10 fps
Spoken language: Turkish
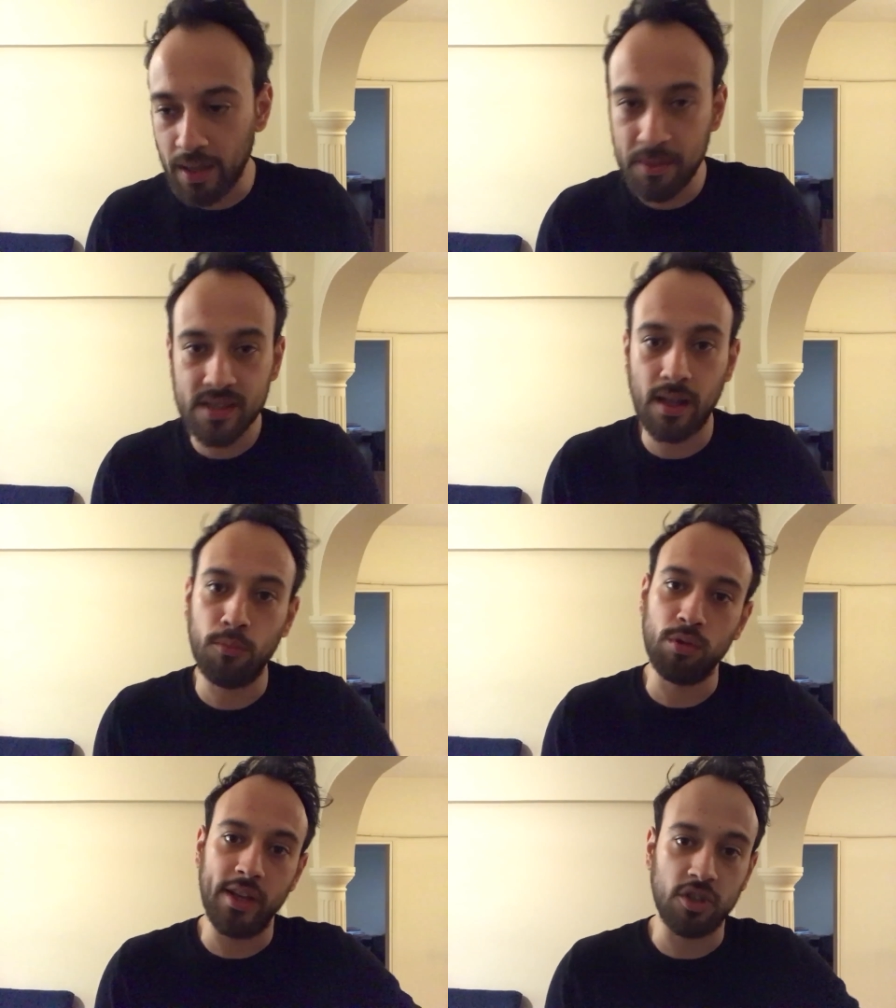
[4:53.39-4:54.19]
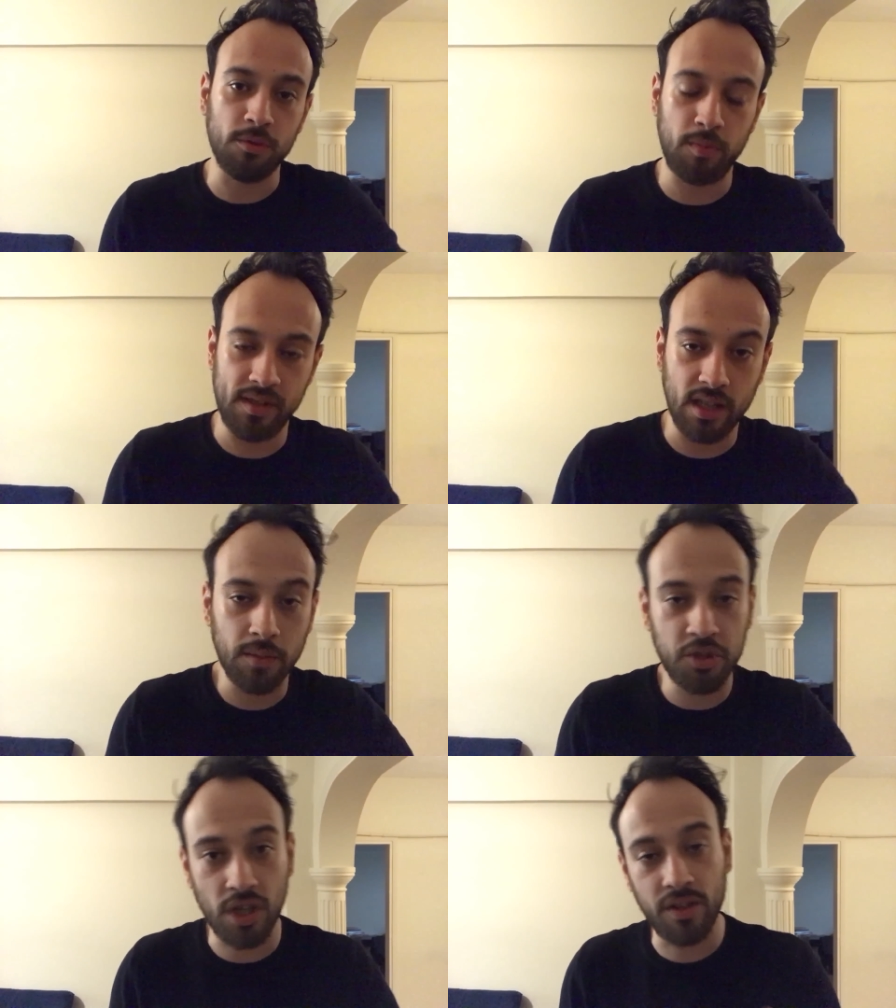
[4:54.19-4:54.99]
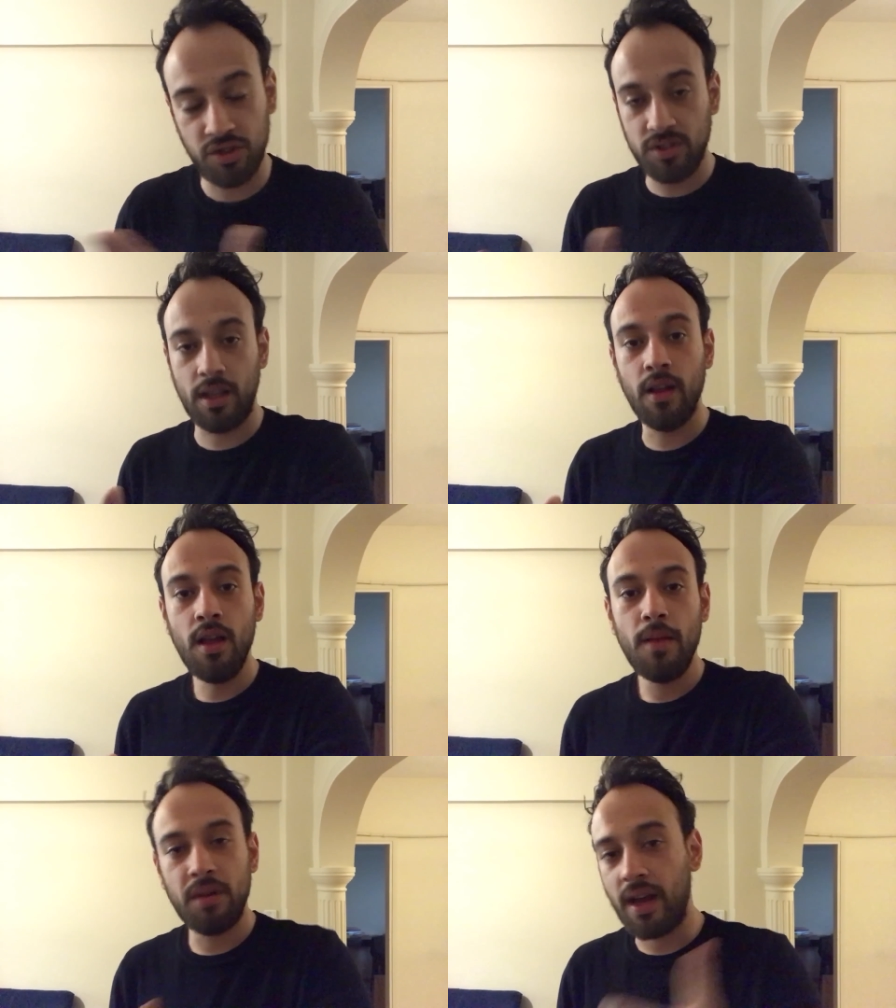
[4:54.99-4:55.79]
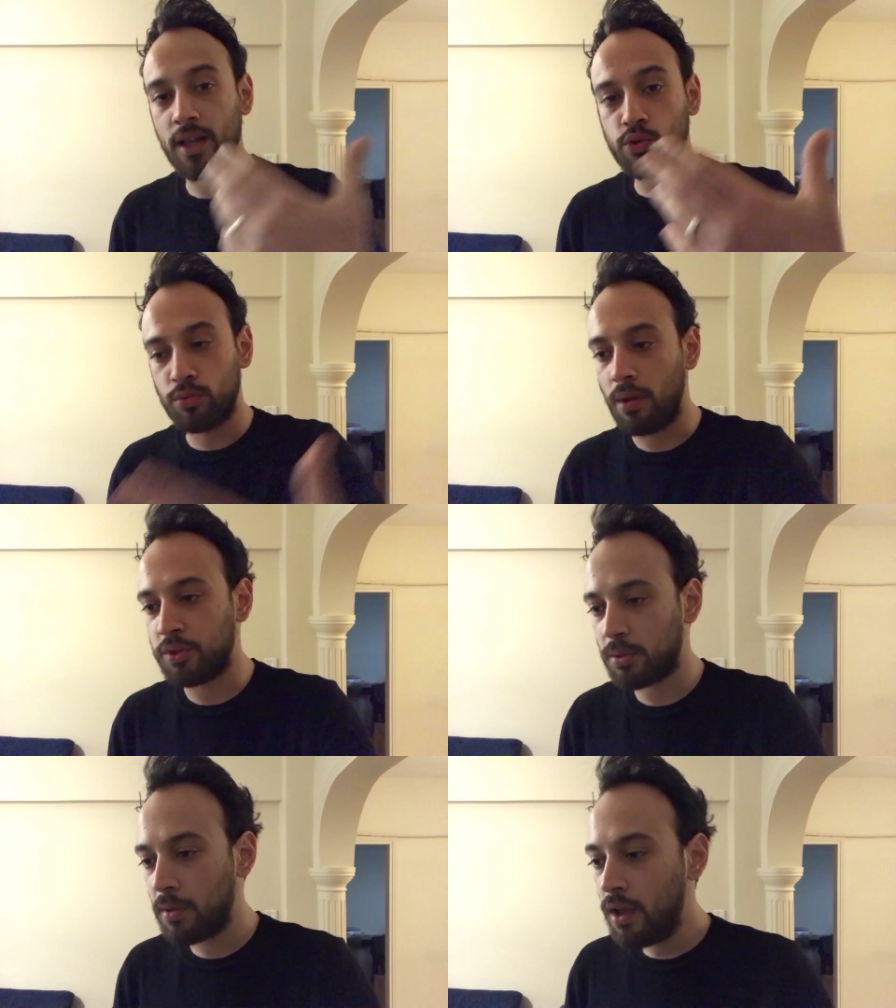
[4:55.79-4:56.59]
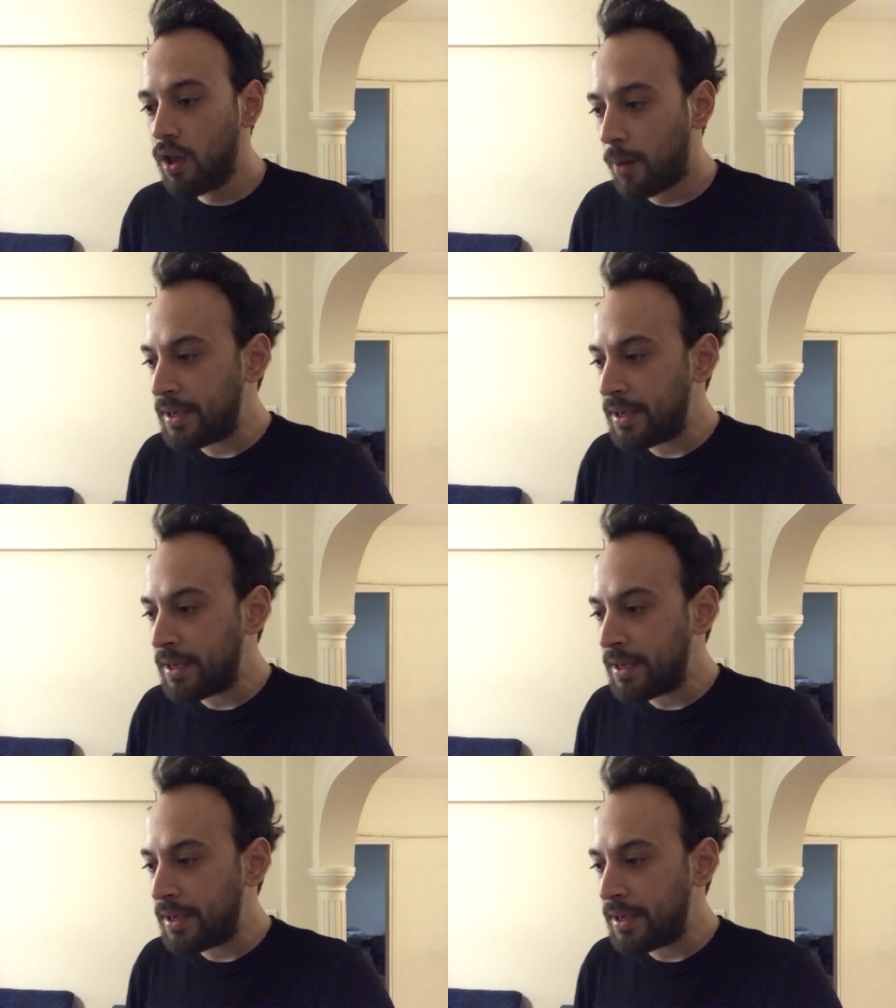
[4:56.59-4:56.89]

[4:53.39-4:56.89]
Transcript: Ben hep İstanbul'da yaşamış bir insandım. Hiç şehir dışında bir hayat sürmemiştim.